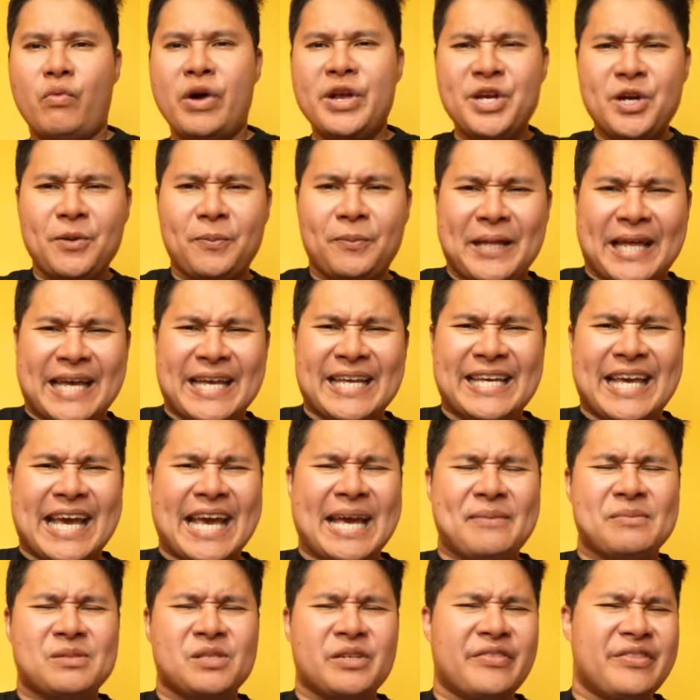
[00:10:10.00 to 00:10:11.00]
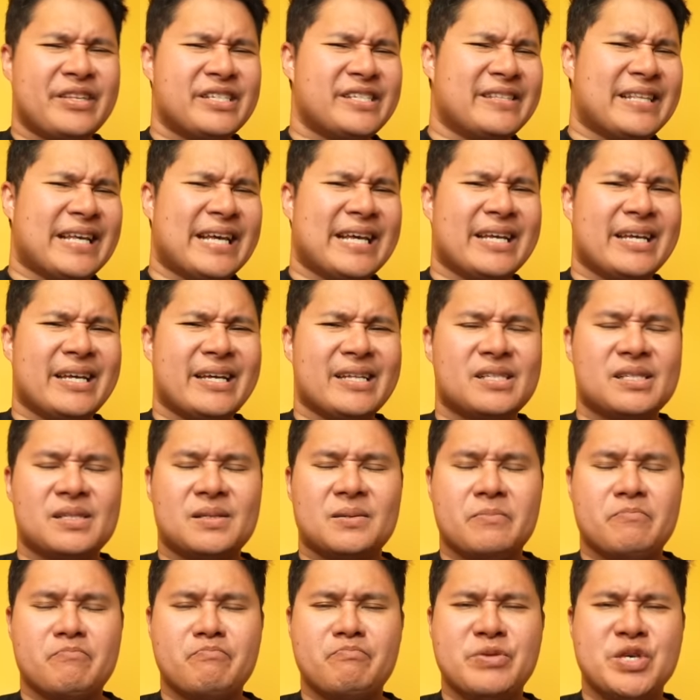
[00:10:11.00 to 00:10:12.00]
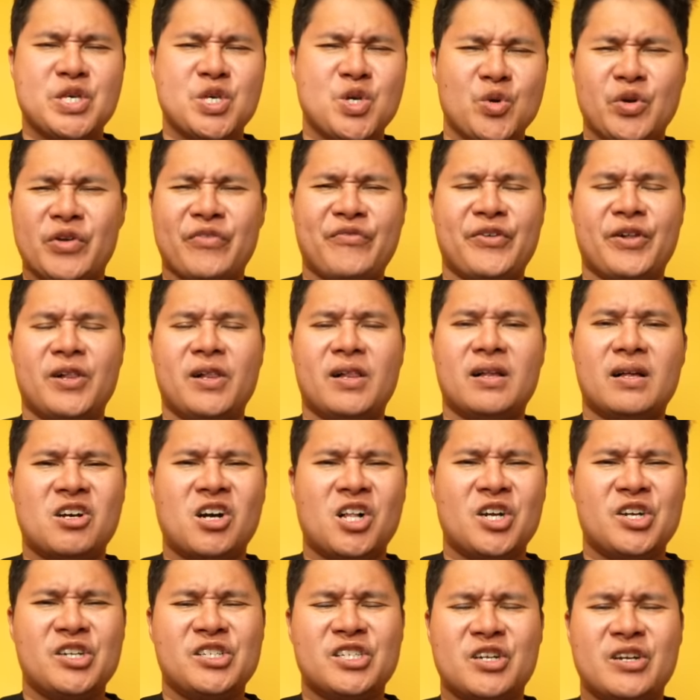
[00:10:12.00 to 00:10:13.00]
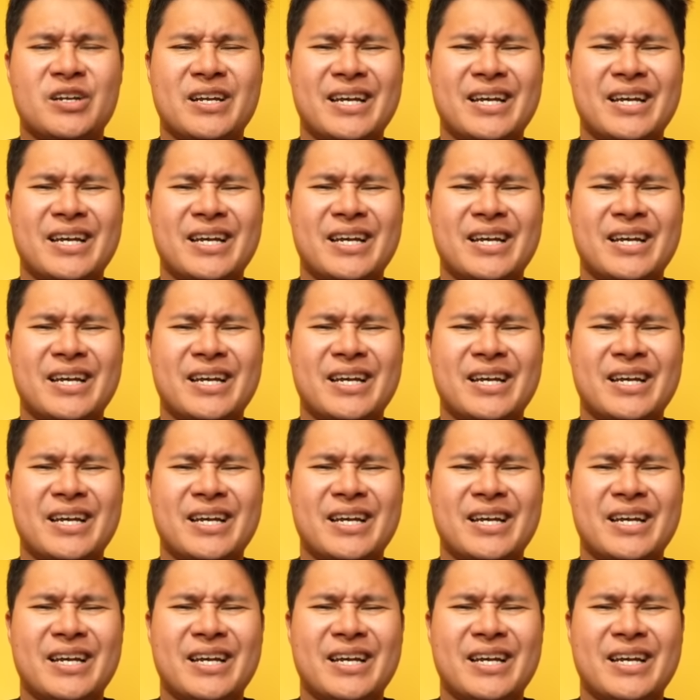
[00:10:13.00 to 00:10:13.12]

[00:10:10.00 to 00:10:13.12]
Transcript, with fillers: When you're playing games on this thing, it's beautiful. Colors are